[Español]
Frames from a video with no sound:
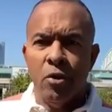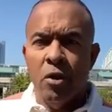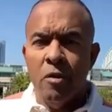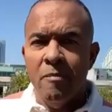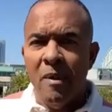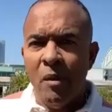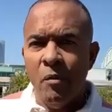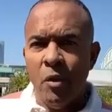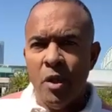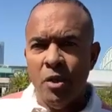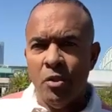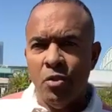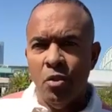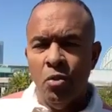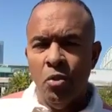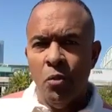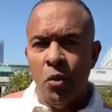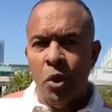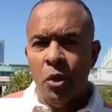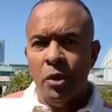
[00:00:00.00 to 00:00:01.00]
con
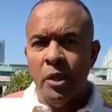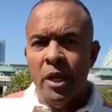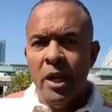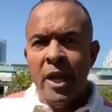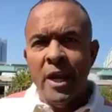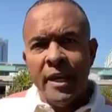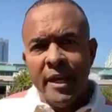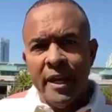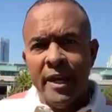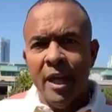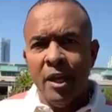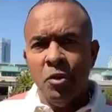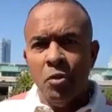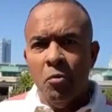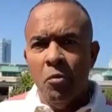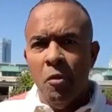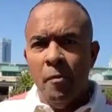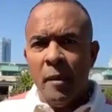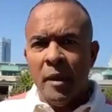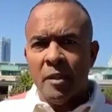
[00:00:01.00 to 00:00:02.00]
Mauricio Duón que ya
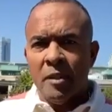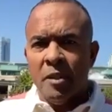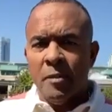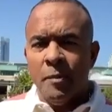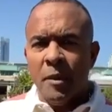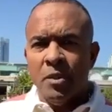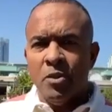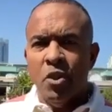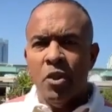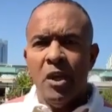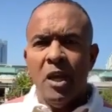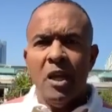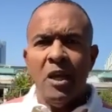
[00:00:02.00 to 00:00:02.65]
tuvo participación